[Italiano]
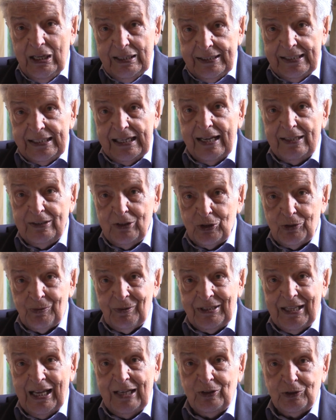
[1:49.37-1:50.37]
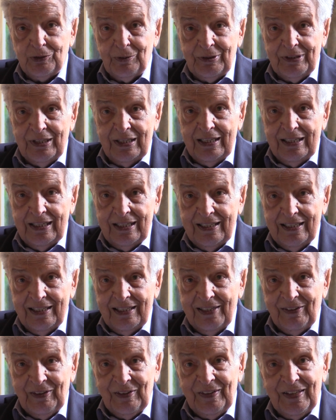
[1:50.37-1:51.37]
di grande ospedale osped
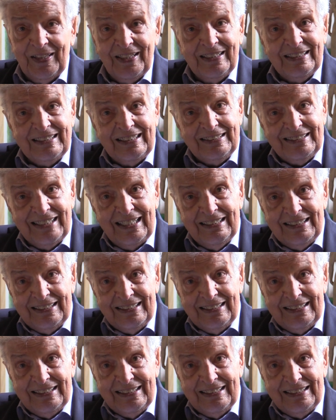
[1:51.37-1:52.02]
eh,